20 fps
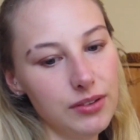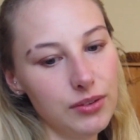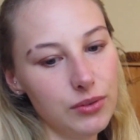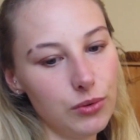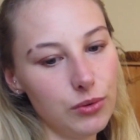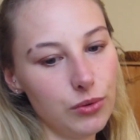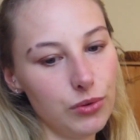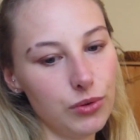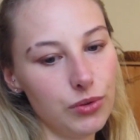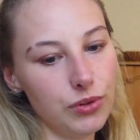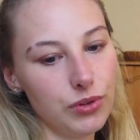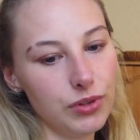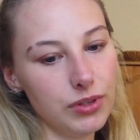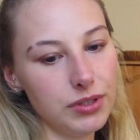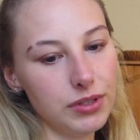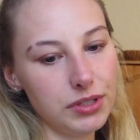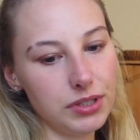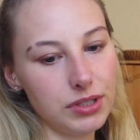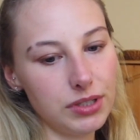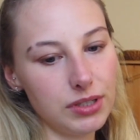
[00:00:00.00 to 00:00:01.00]

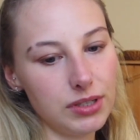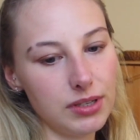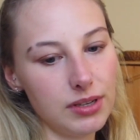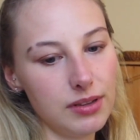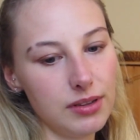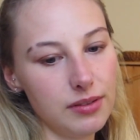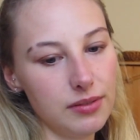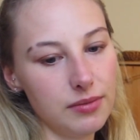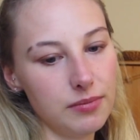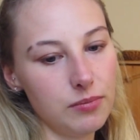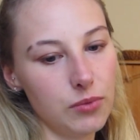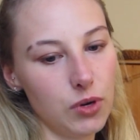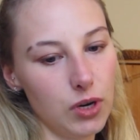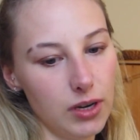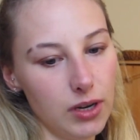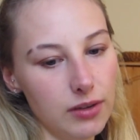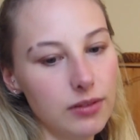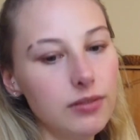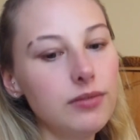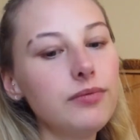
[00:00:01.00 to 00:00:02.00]
und
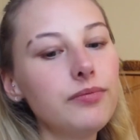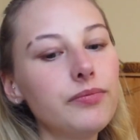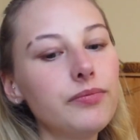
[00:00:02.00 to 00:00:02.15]
morgen,